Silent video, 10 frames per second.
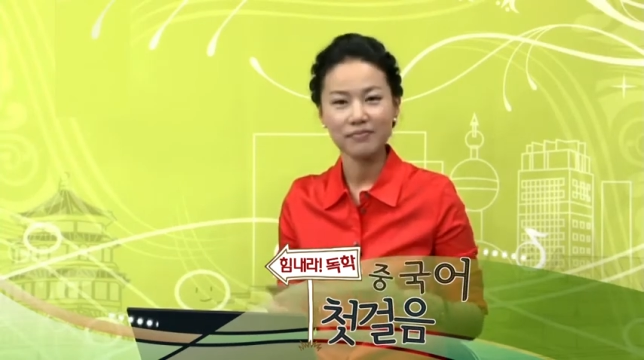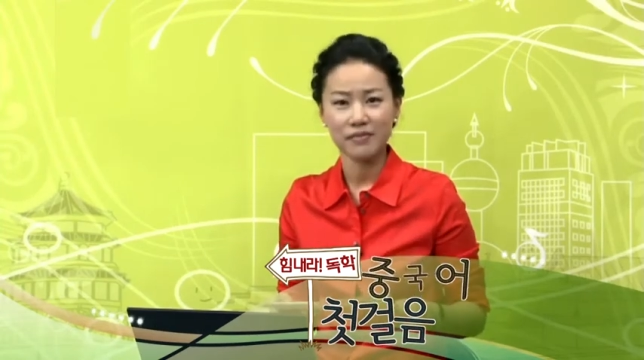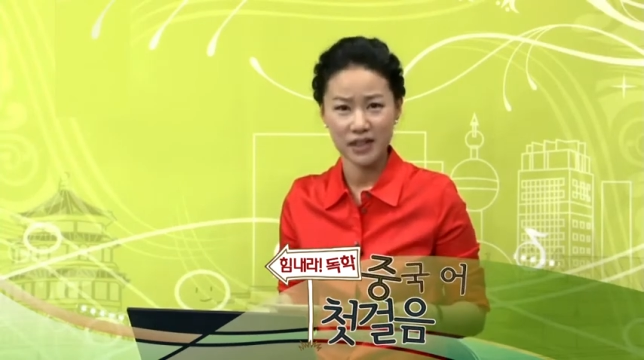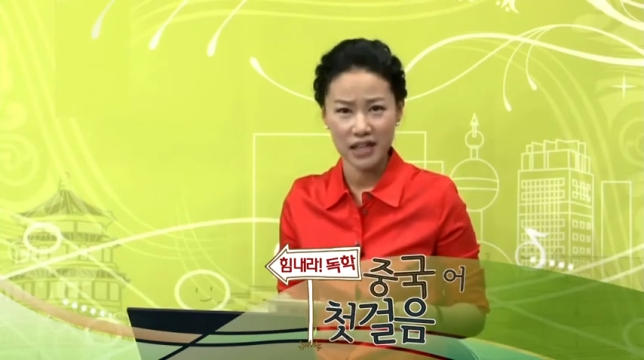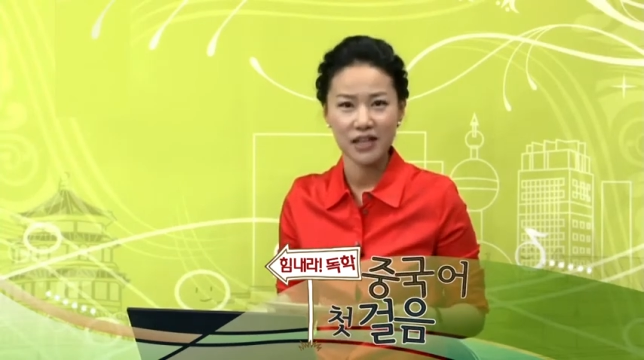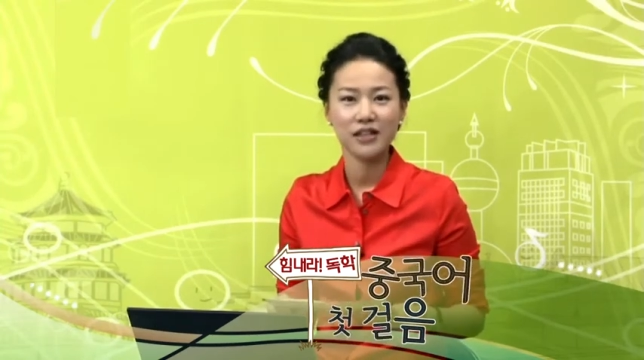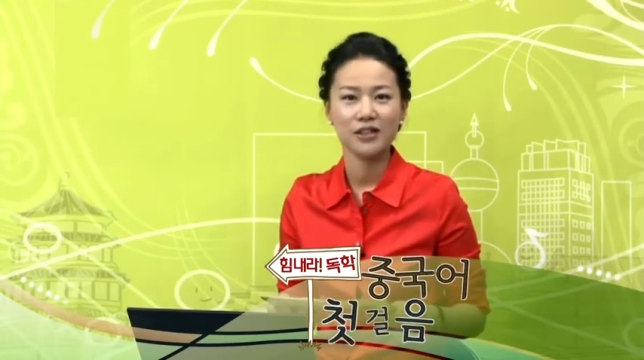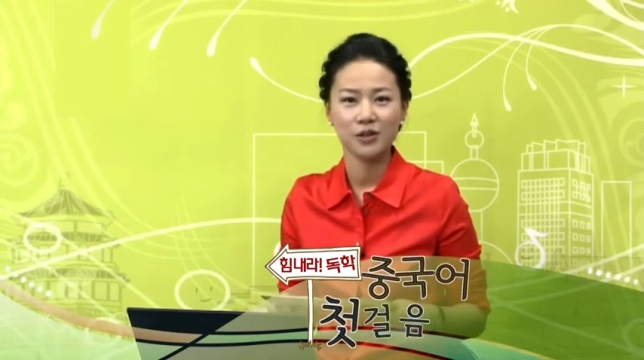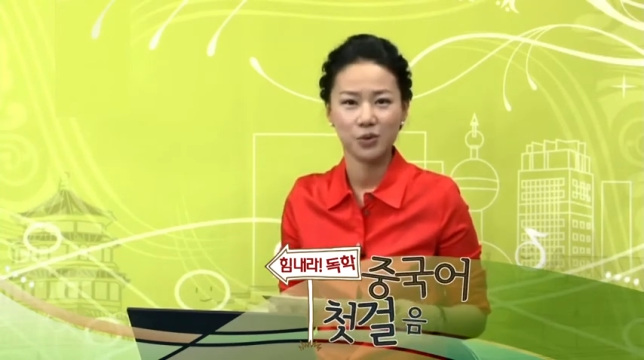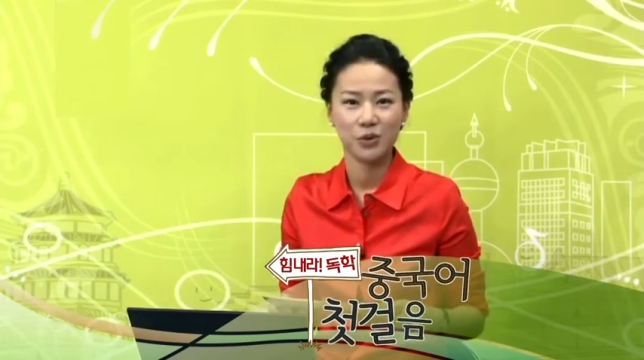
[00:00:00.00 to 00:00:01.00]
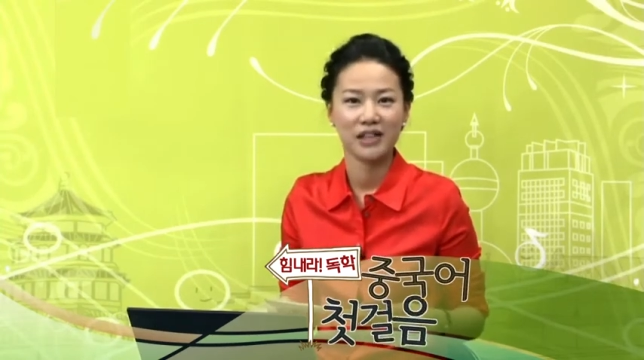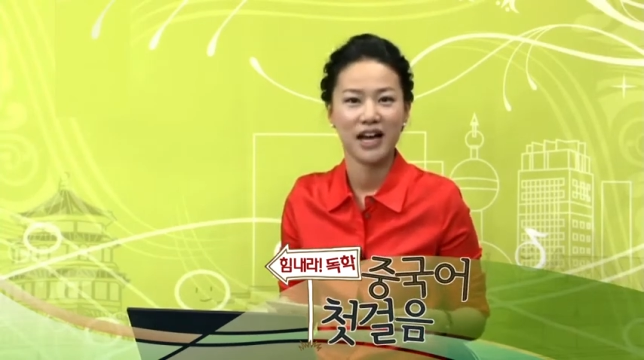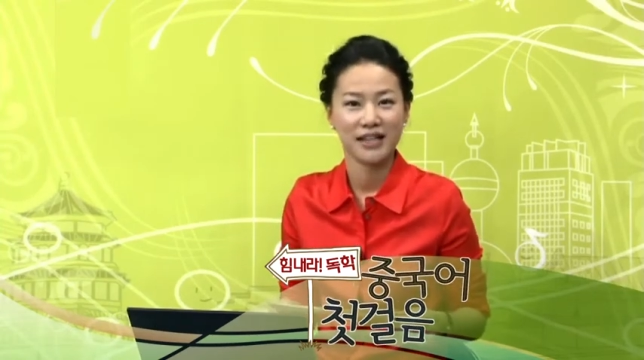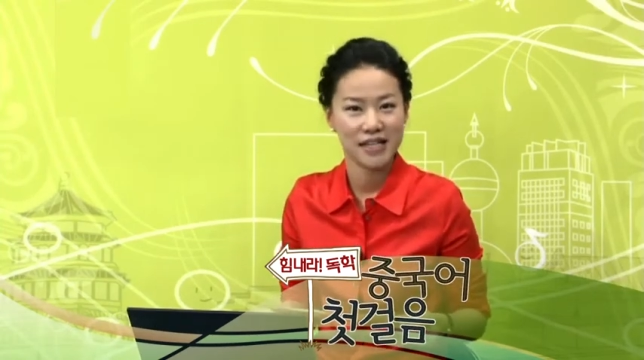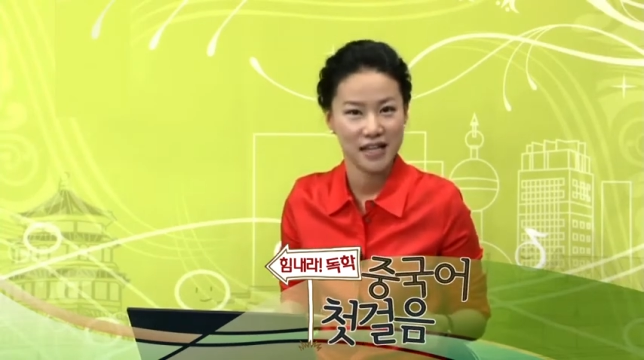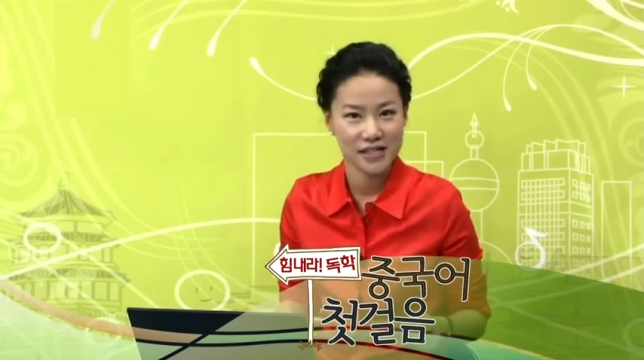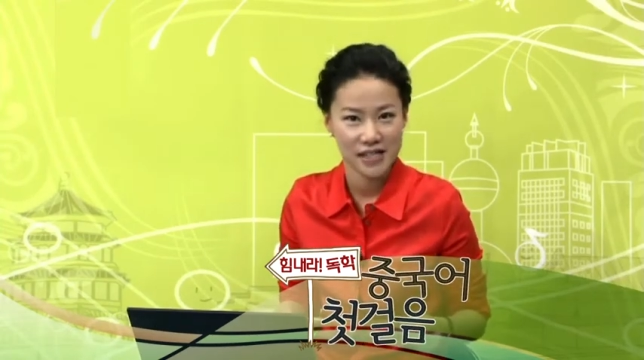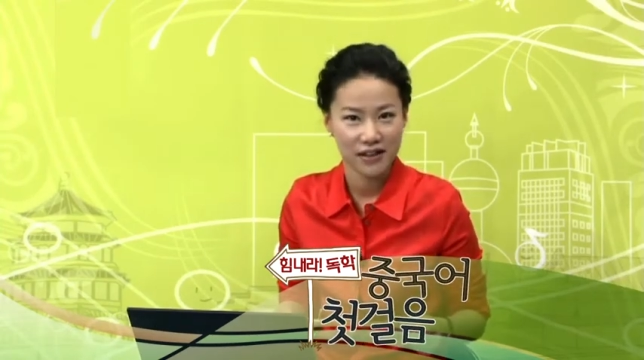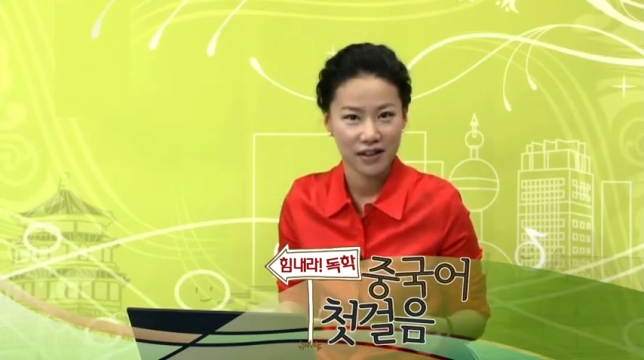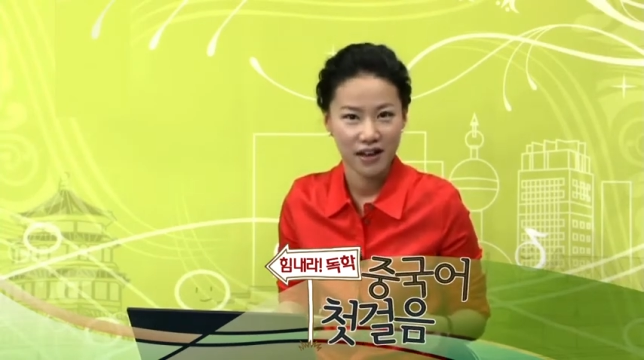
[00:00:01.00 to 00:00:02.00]
닌 또다
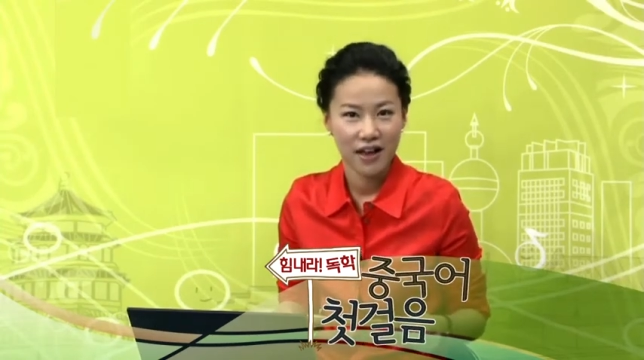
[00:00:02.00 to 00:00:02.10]
년지